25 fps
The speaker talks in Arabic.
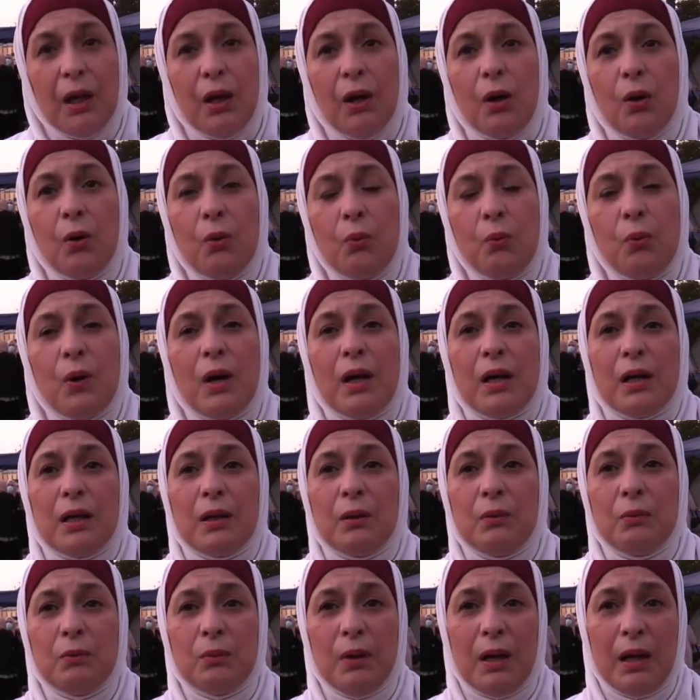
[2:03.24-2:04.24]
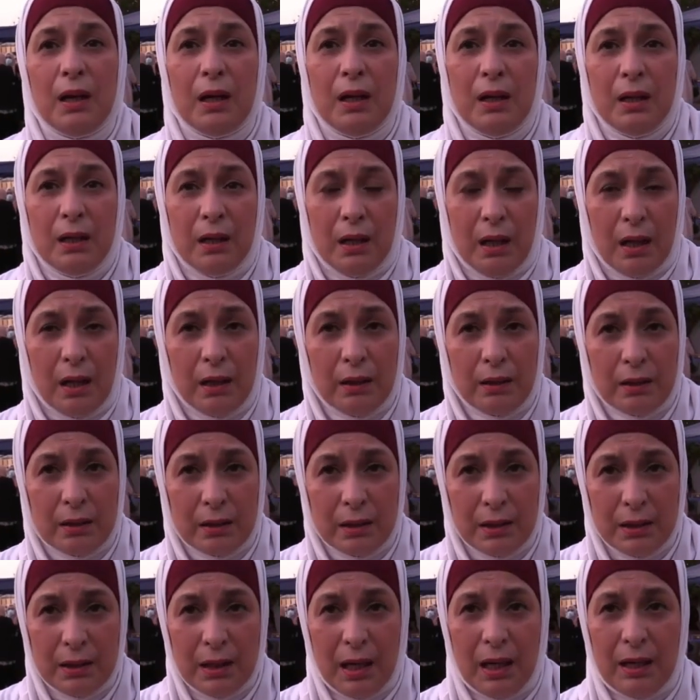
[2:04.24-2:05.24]
هو هو
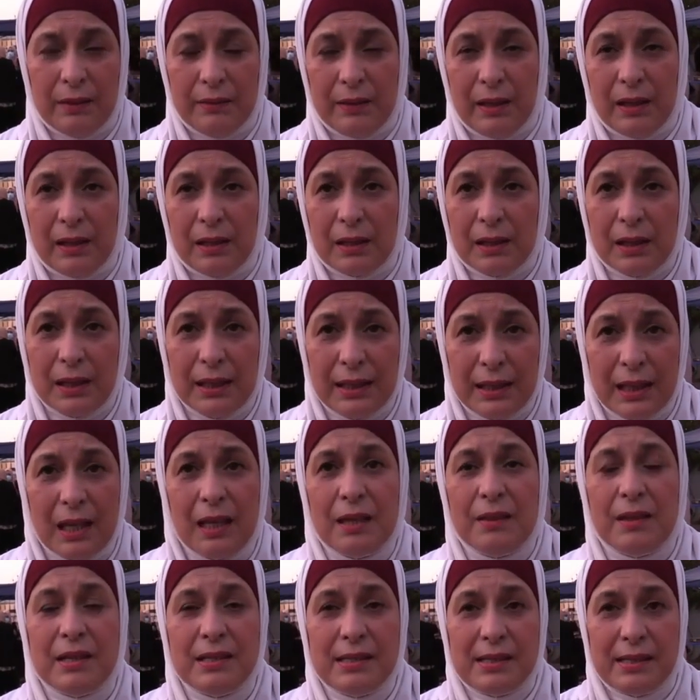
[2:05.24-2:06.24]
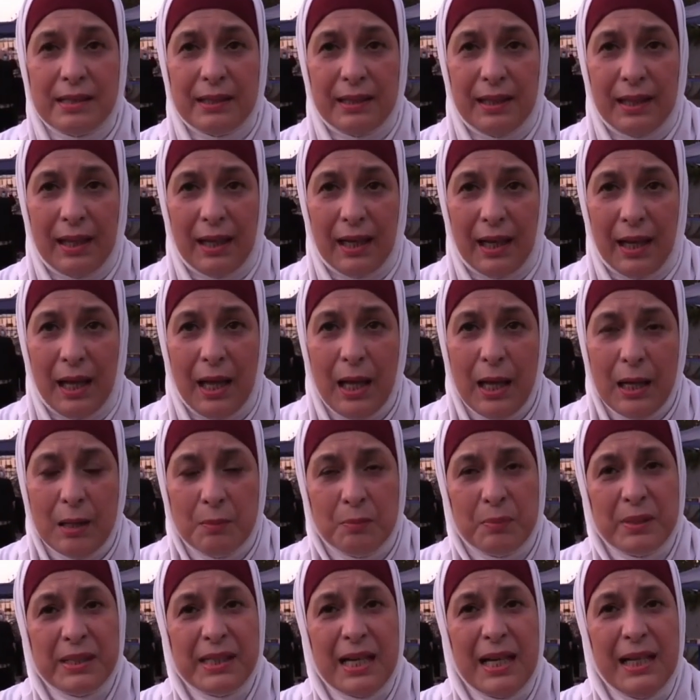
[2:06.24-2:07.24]
الرياضه الرياضه سلاح
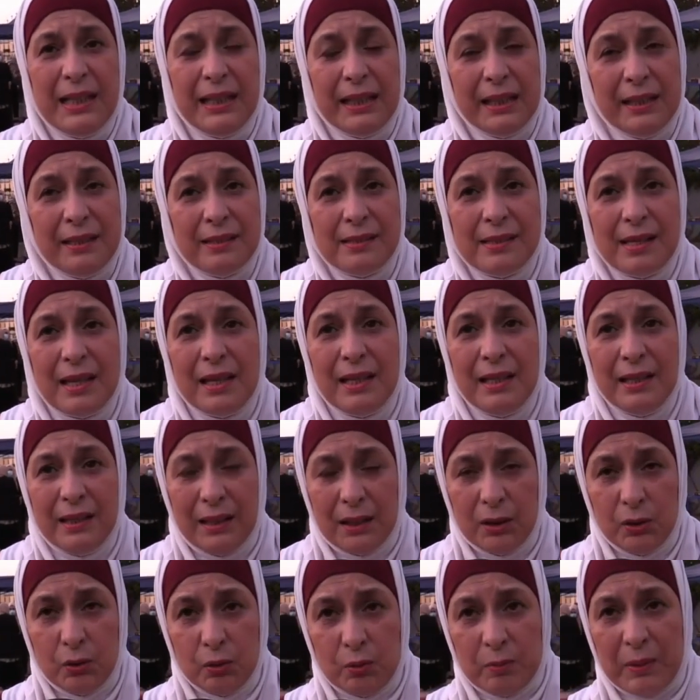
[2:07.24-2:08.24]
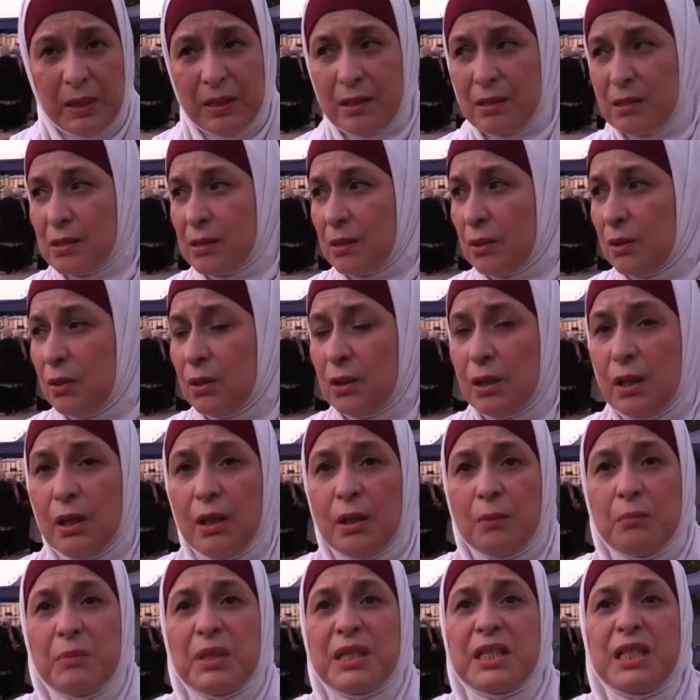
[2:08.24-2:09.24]
بصح الانسان اللي عنده مرض السكر
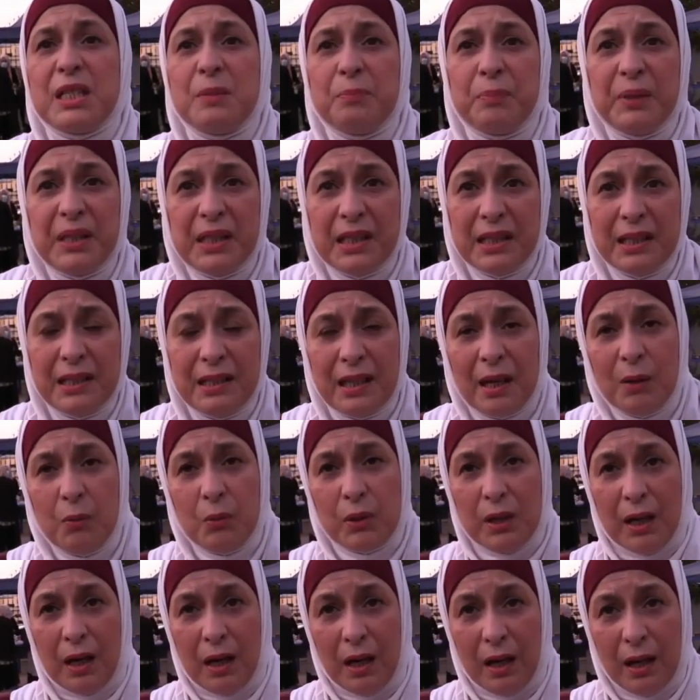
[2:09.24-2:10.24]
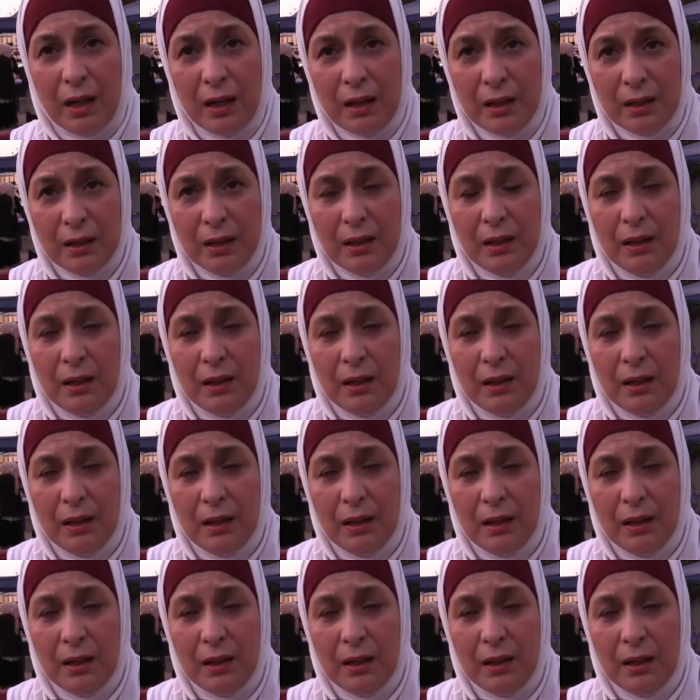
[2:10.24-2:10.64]
ماشي بين ليله ونهار